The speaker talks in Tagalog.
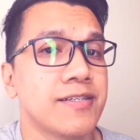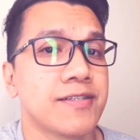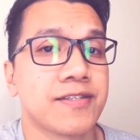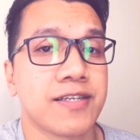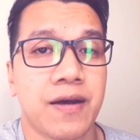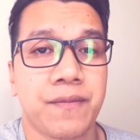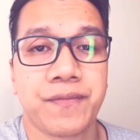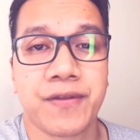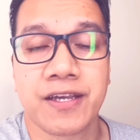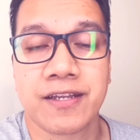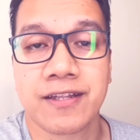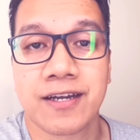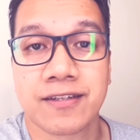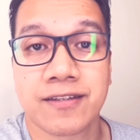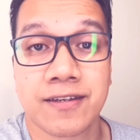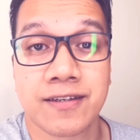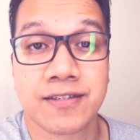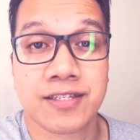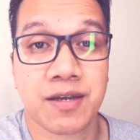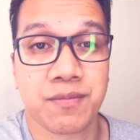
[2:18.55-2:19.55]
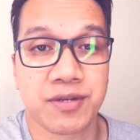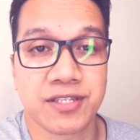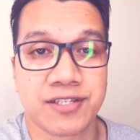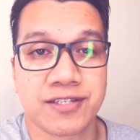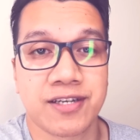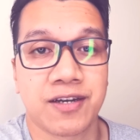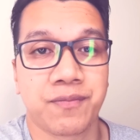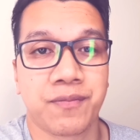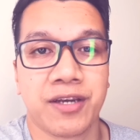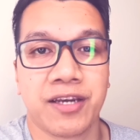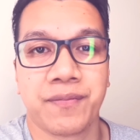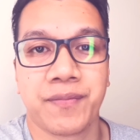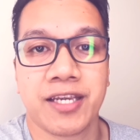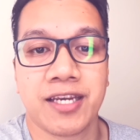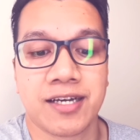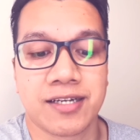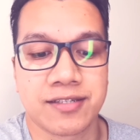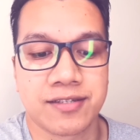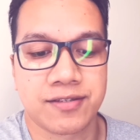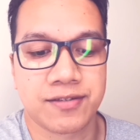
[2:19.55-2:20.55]
sa update natin sa bansang
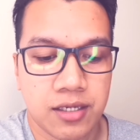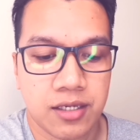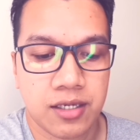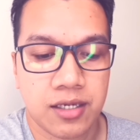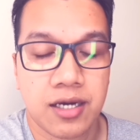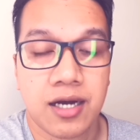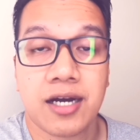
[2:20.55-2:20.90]
Pilipinas.